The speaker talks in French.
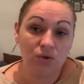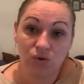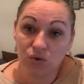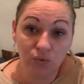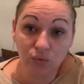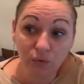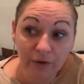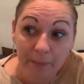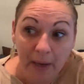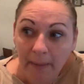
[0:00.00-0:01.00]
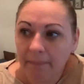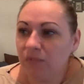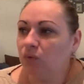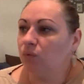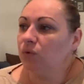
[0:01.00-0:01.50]
Je ne trouvais pas,
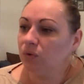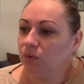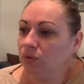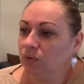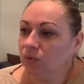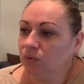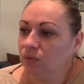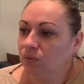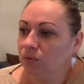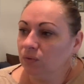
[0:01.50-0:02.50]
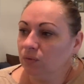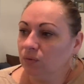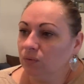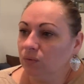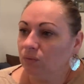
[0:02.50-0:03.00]
donc
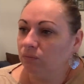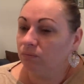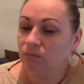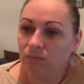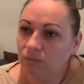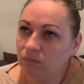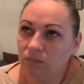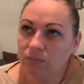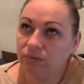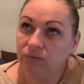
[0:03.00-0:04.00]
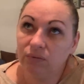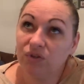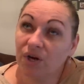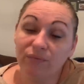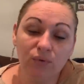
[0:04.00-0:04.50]
euh,
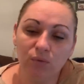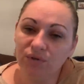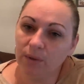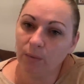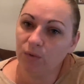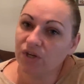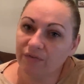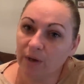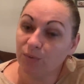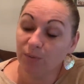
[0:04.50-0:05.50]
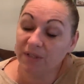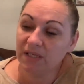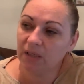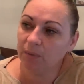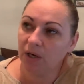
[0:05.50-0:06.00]
j'avoue qu'au bout d'un moment, j'avais un peu
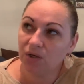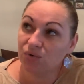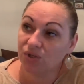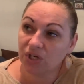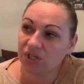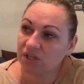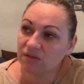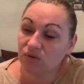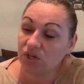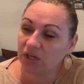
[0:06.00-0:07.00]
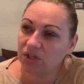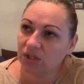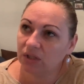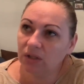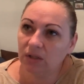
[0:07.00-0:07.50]
baissé les bras. Je cherchais sans
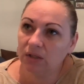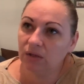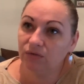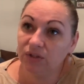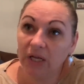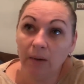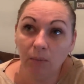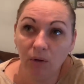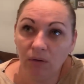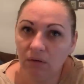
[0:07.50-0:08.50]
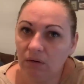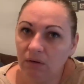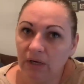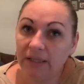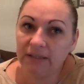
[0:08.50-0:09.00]
chercher, et finalement,
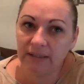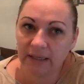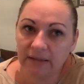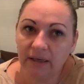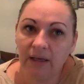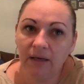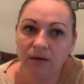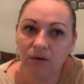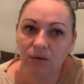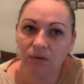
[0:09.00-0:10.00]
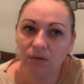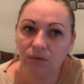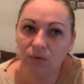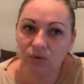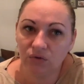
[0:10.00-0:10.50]
l'année dernière,
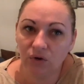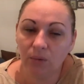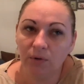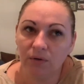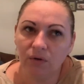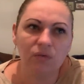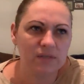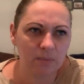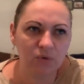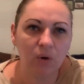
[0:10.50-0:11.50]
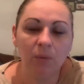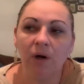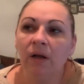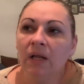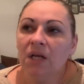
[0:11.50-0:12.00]
en octobre, non, en
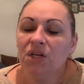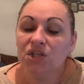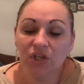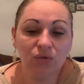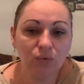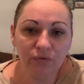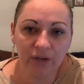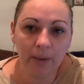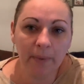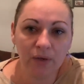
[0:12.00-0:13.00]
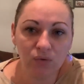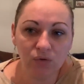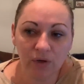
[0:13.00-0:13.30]
septembre, j'ai trouvé un parcours de